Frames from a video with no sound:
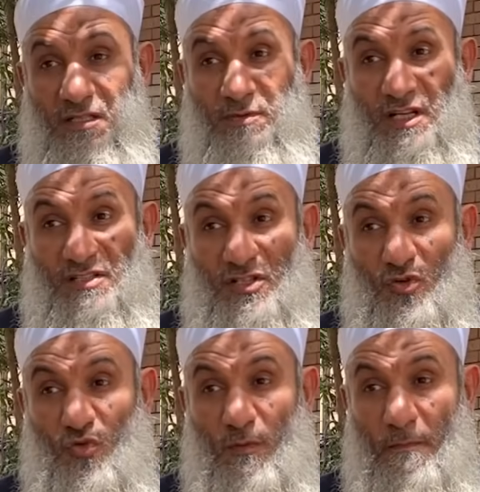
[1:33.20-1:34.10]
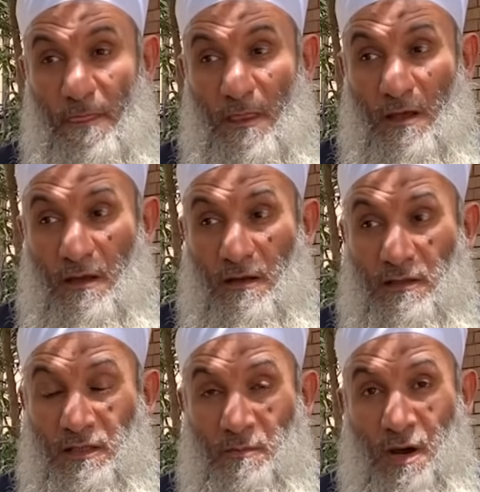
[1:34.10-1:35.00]
انت بتغسله
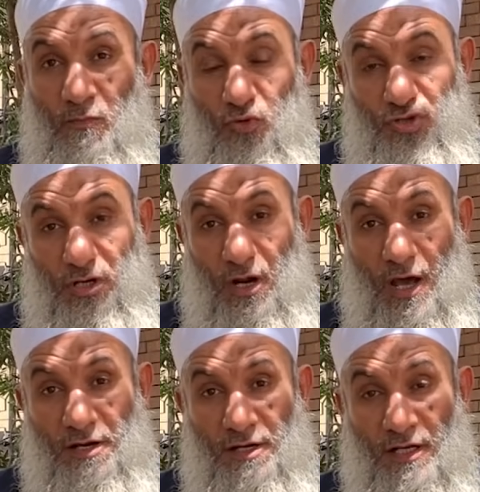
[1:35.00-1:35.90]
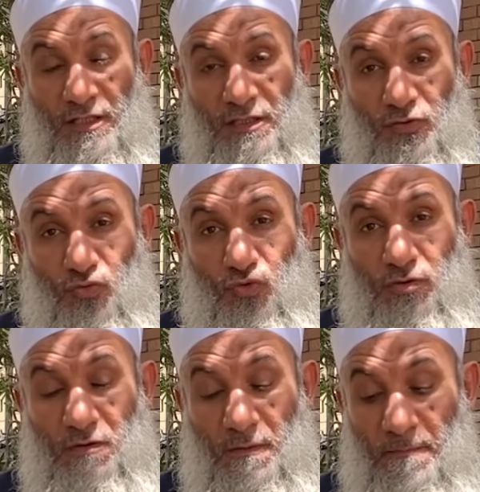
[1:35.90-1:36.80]
انت مأمور شرعا انك انت
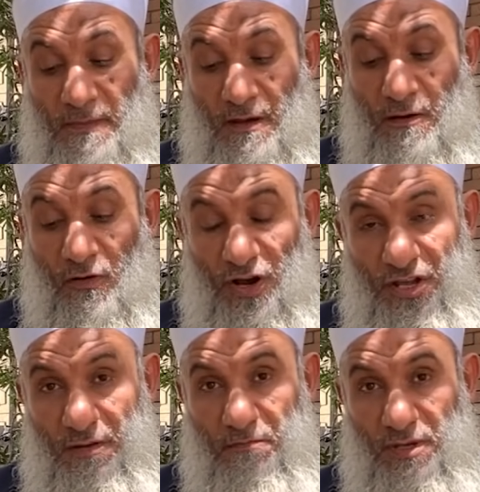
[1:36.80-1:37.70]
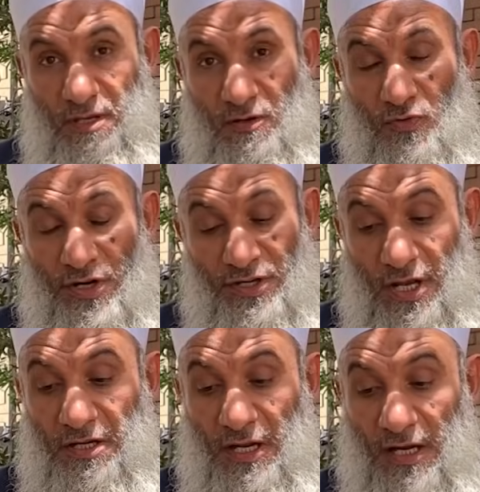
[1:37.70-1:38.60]
تكون رحيم بيه
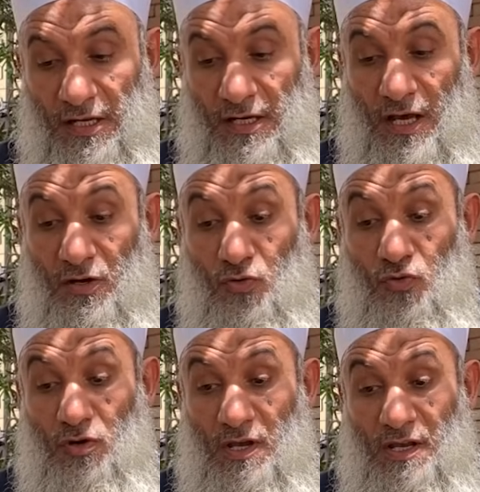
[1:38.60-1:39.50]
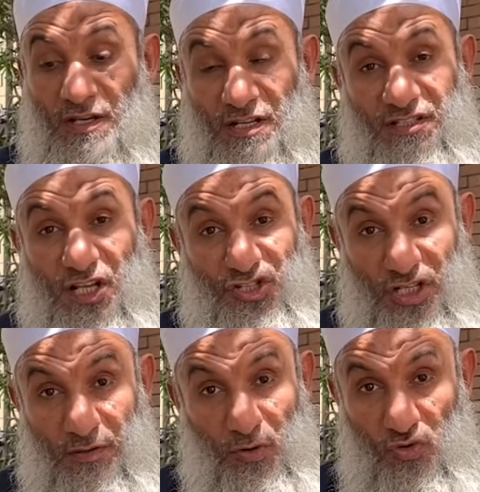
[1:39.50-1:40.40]
وحنين عليه لانه
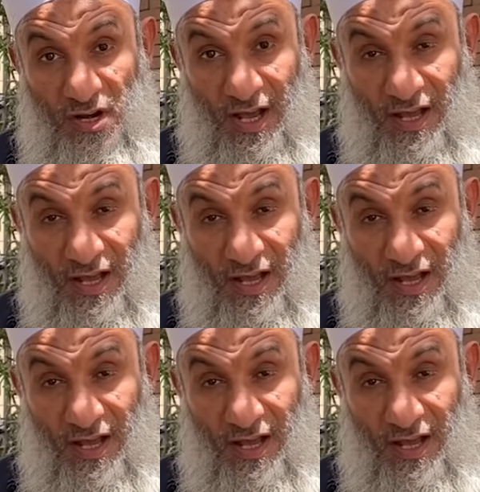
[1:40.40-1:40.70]
يستشعر بكل